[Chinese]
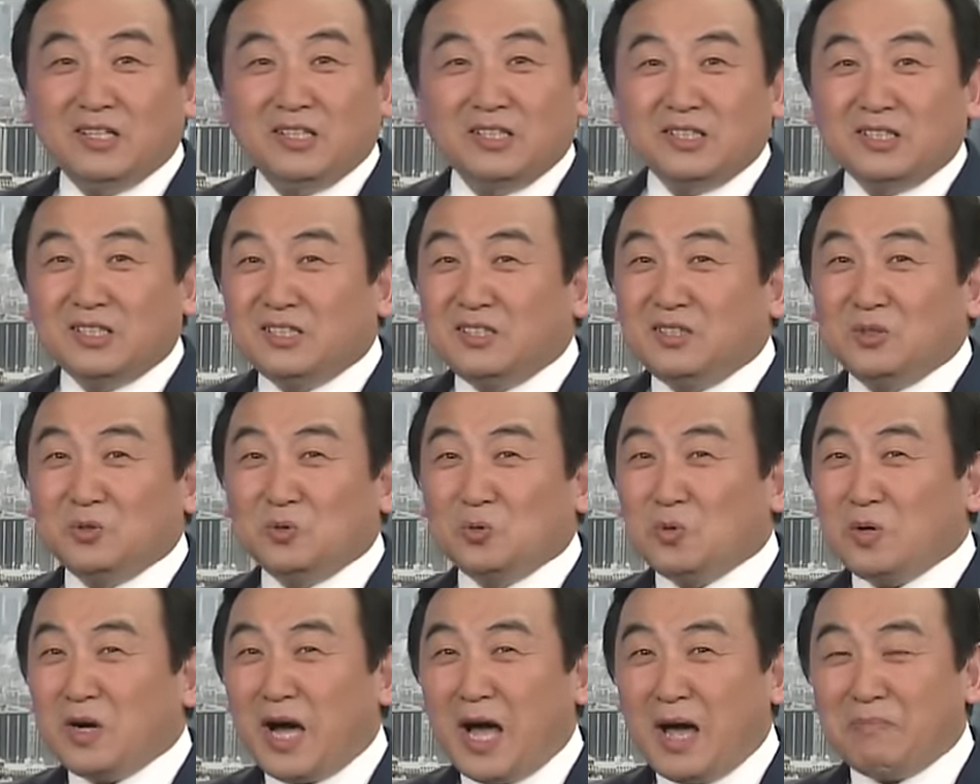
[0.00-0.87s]
似
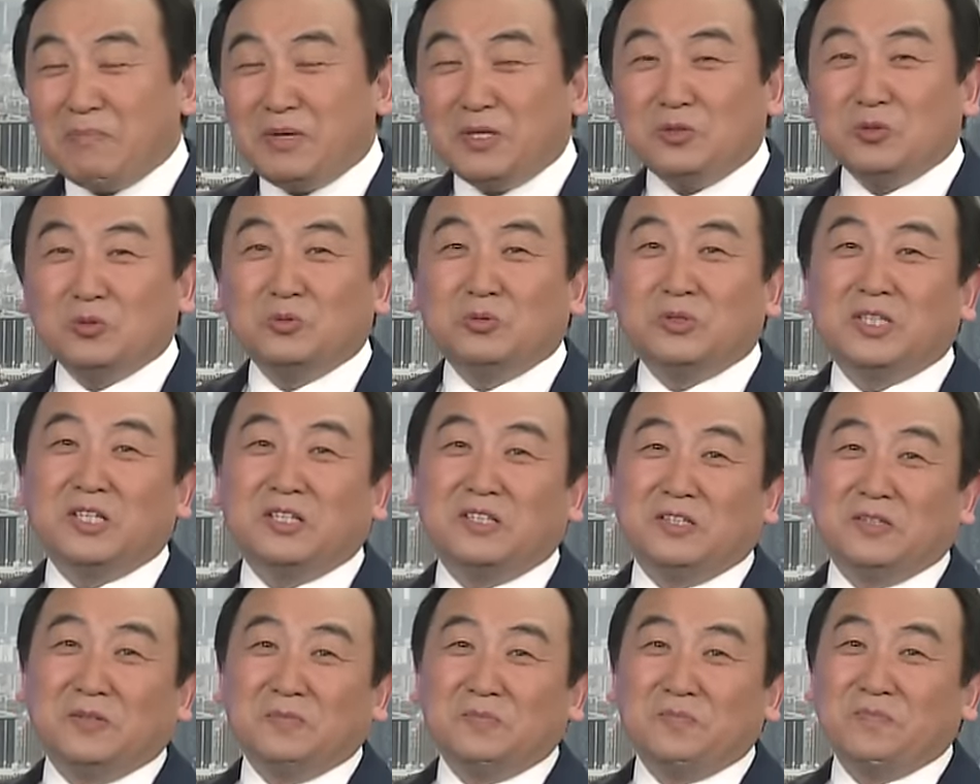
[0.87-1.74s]
乎还没出事
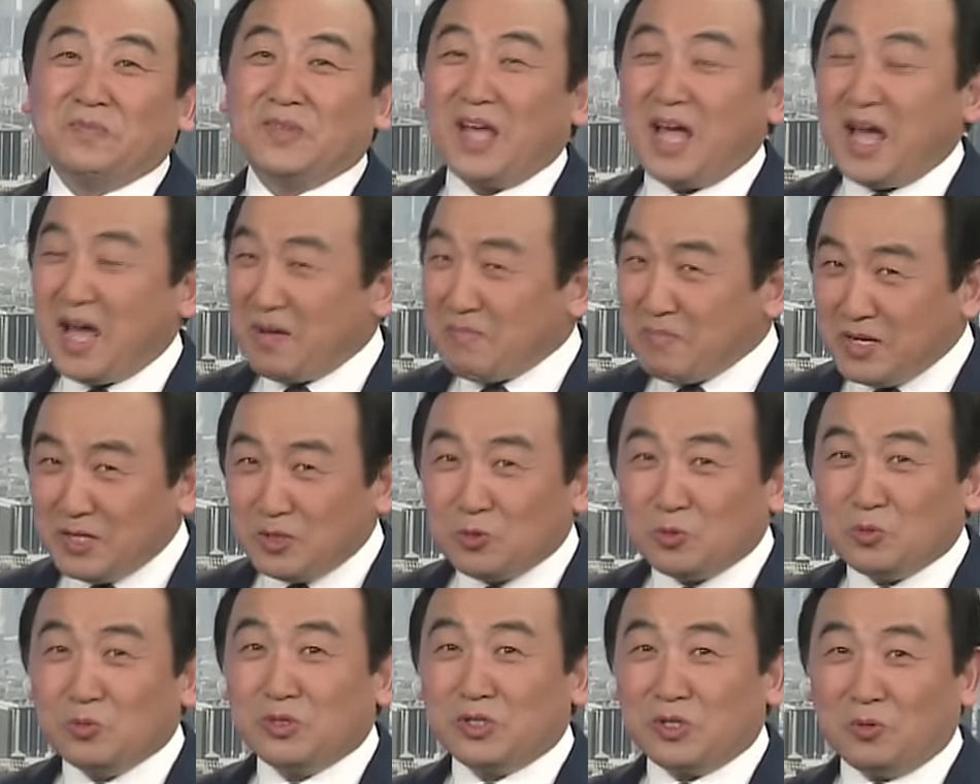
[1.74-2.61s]
儿，还没
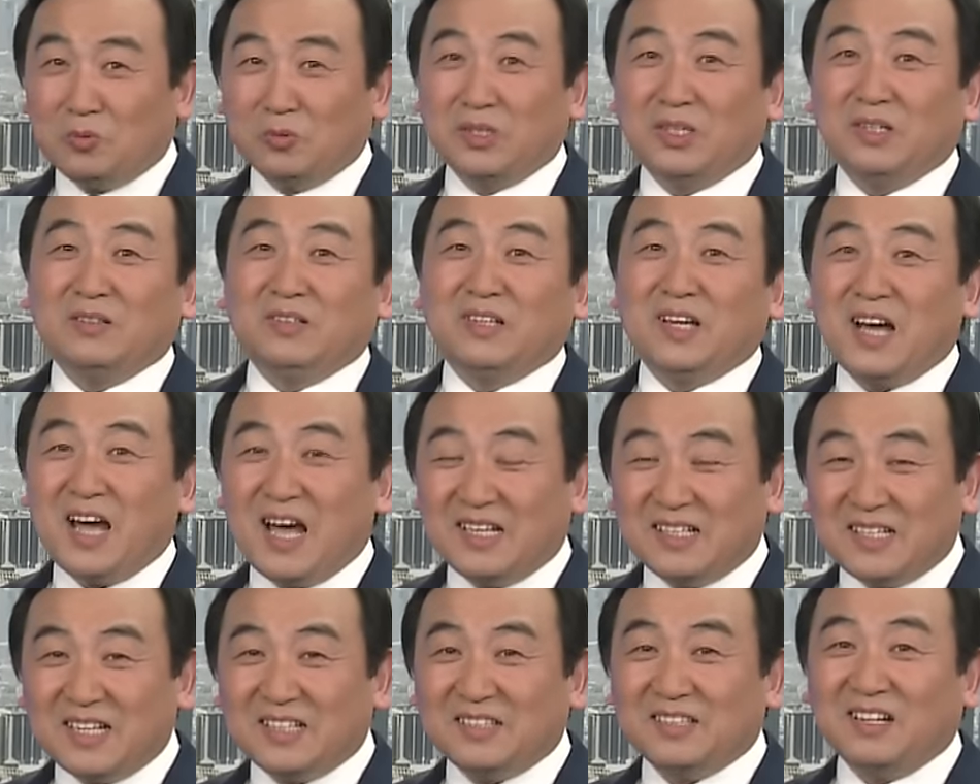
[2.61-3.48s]
出手呢，
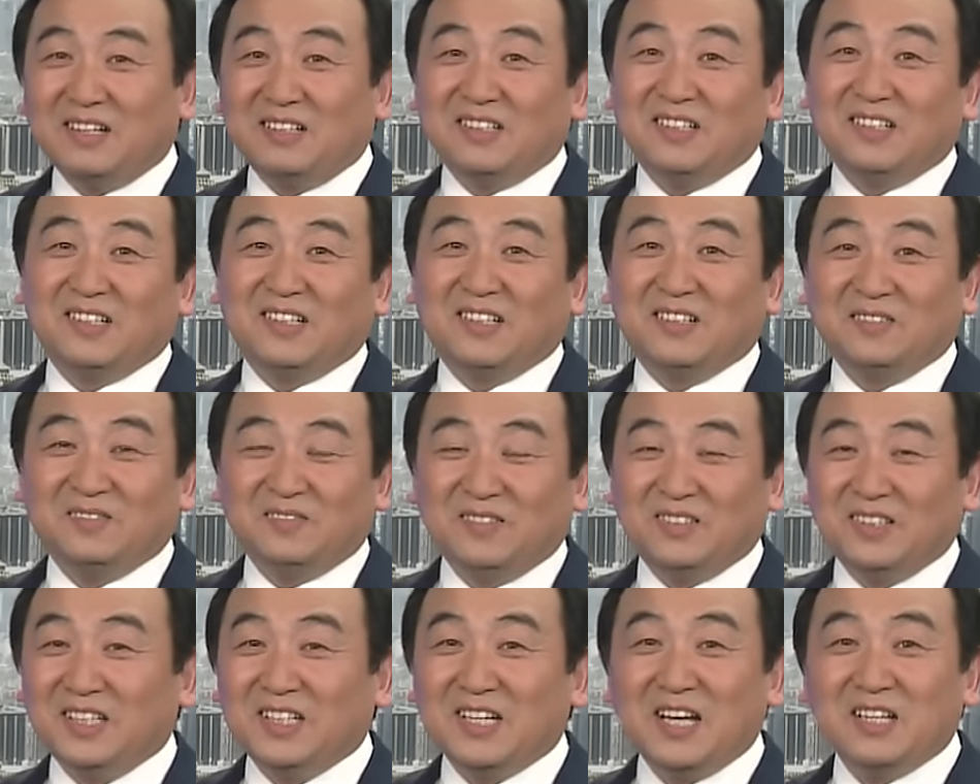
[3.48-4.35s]
还在等着呢。
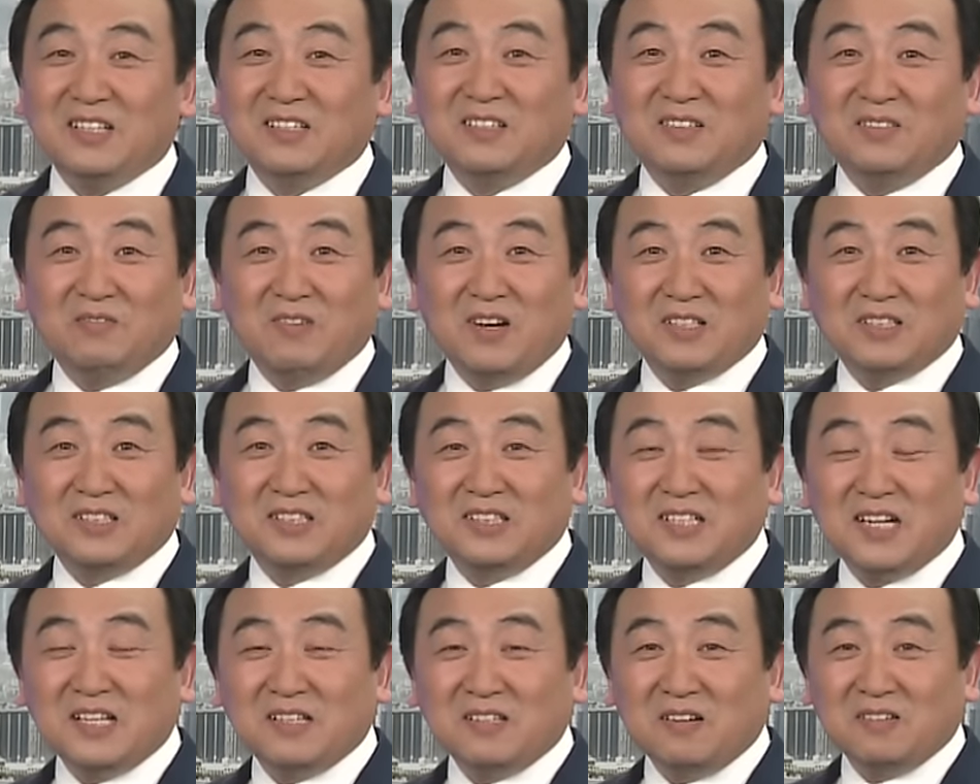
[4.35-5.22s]
你看王
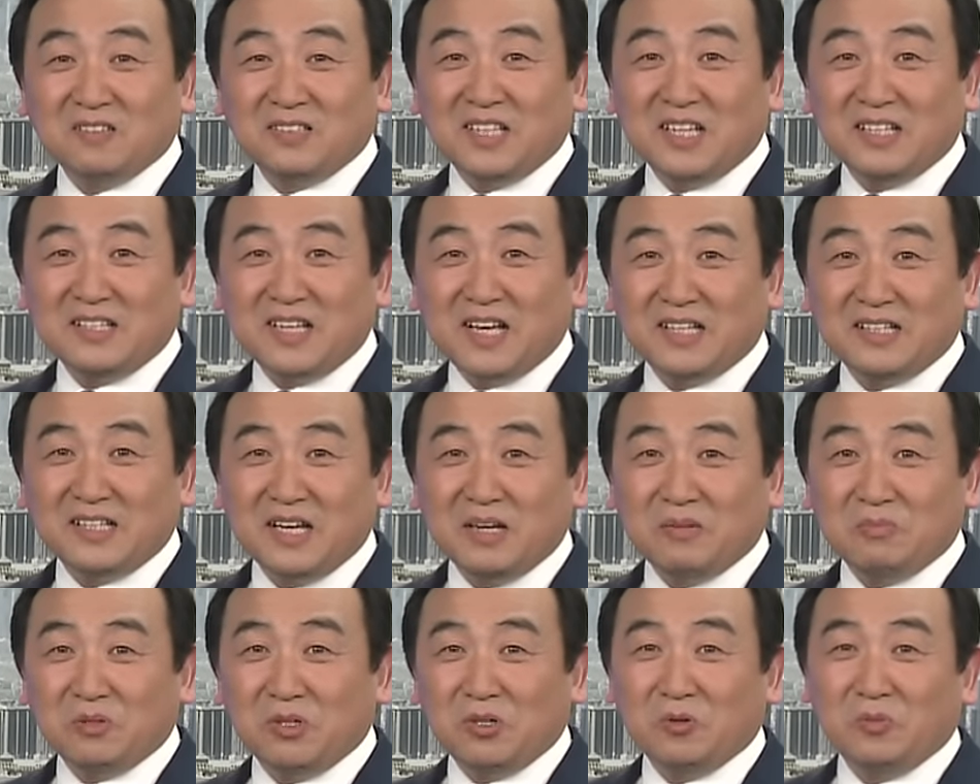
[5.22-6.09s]
岐山到现在他
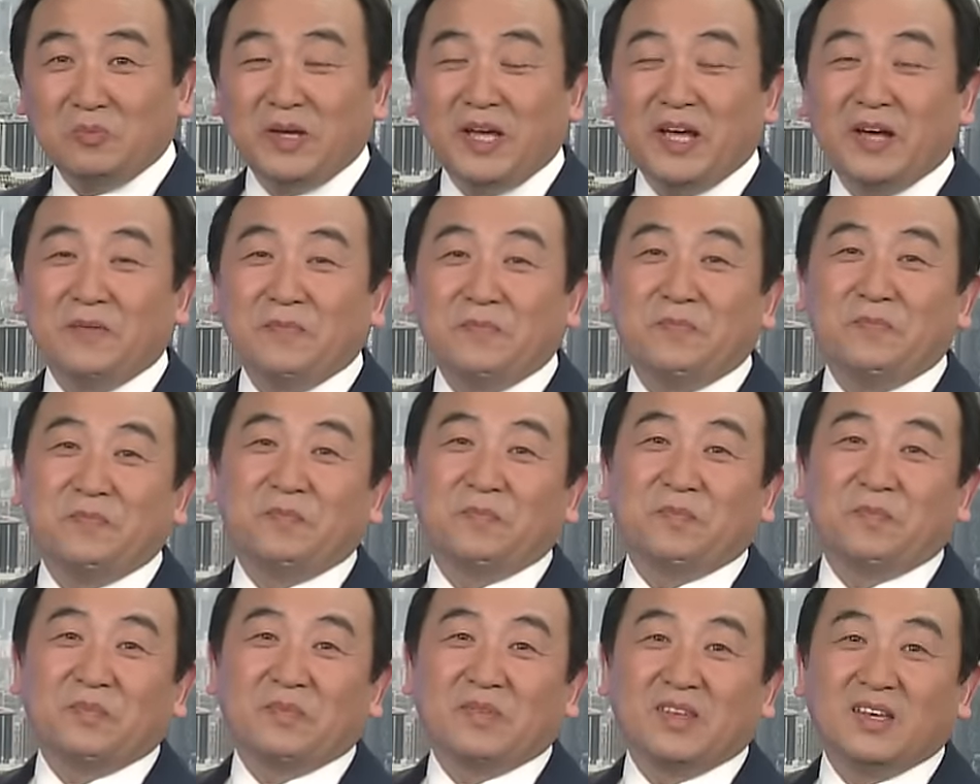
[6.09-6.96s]
也不露面。
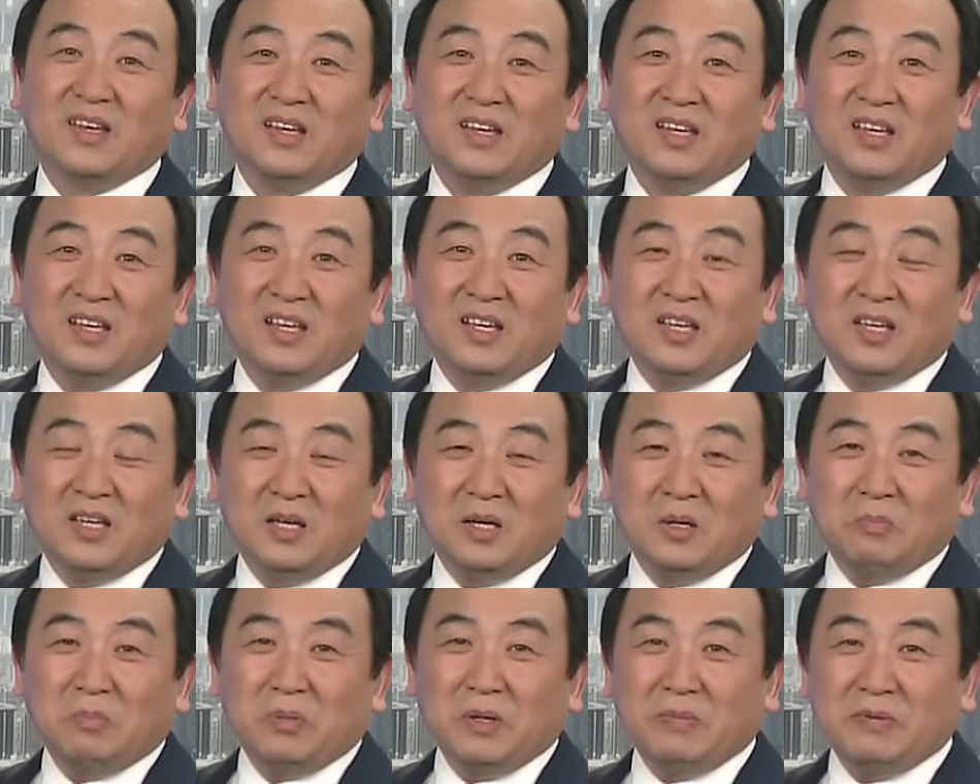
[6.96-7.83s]

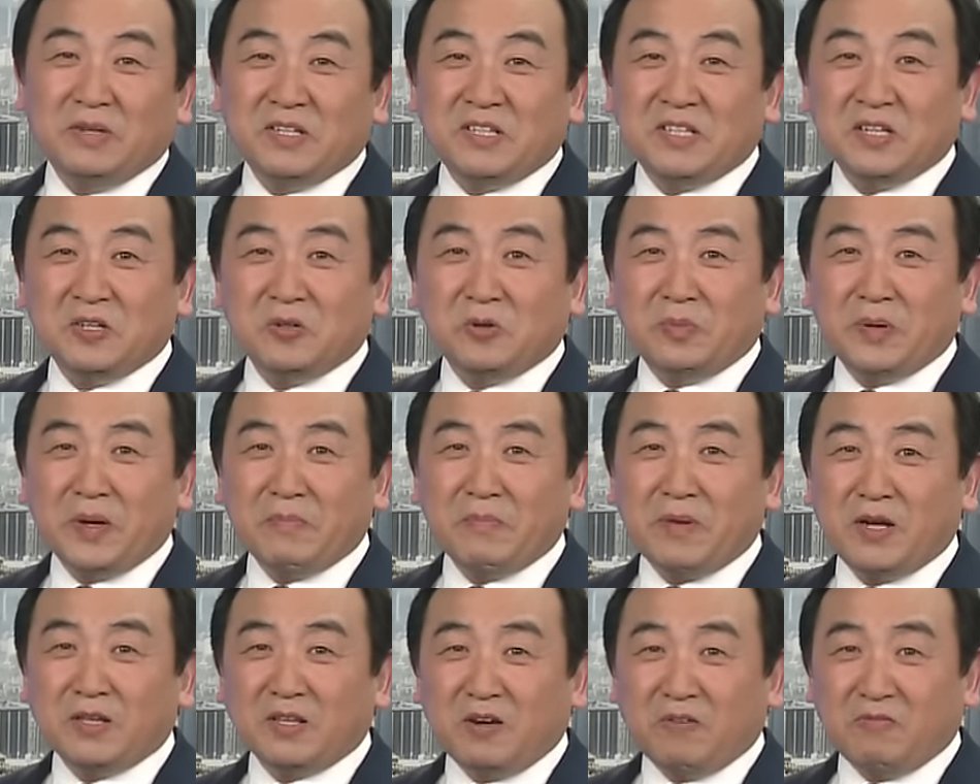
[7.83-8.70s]
BBC 有篇
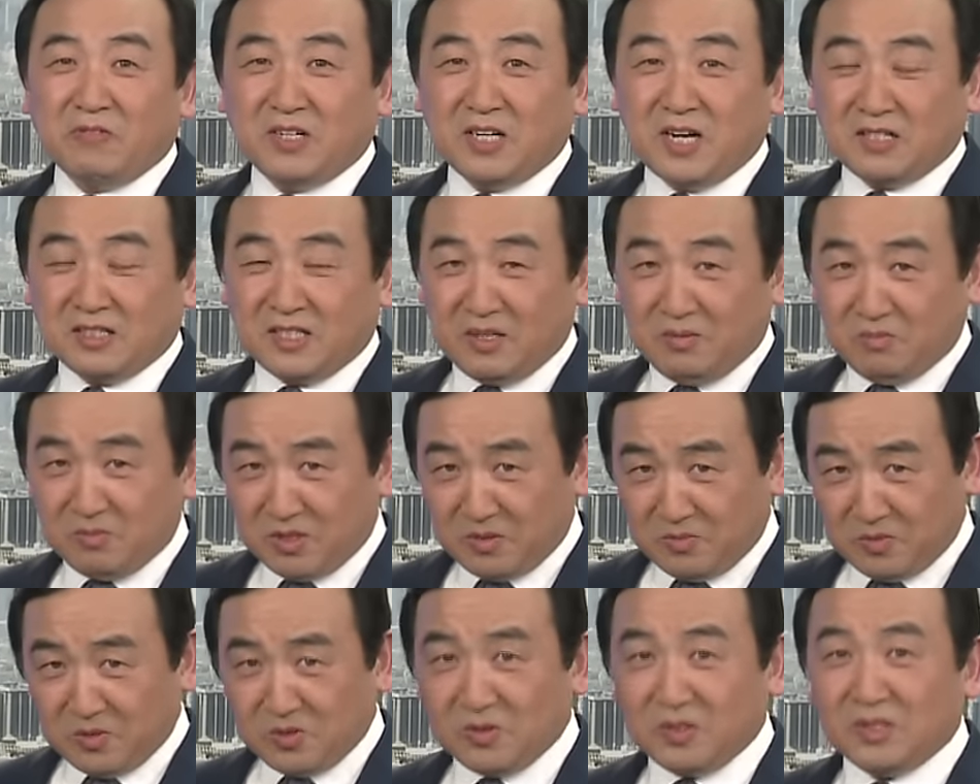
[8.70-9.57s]
报道，文章题目这
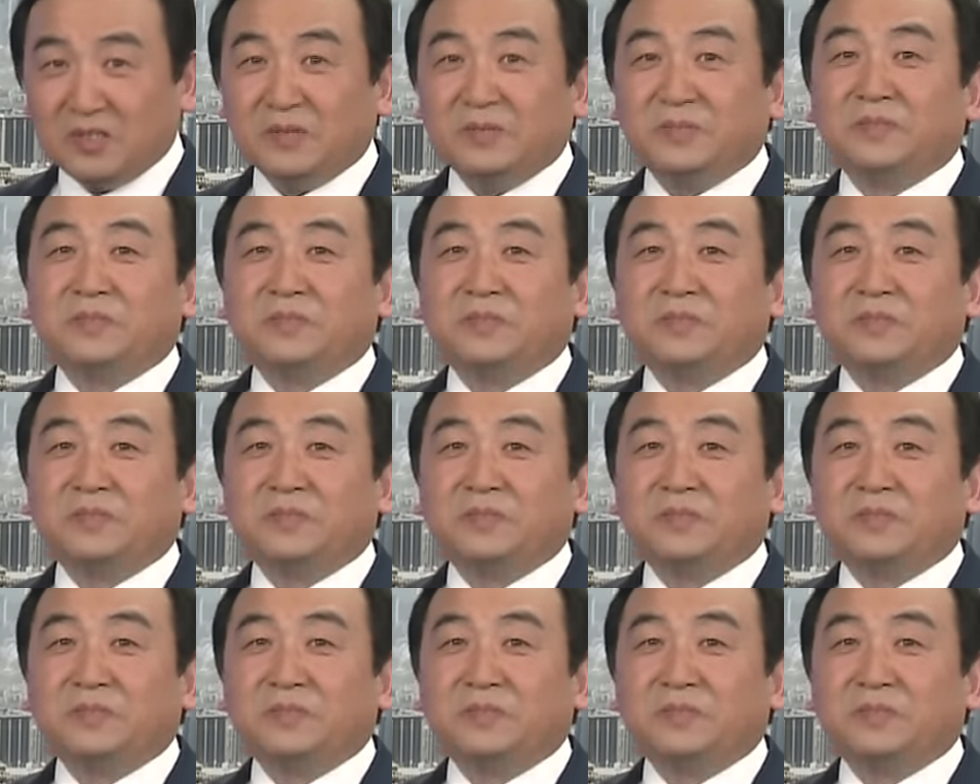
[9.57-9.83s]
么说的：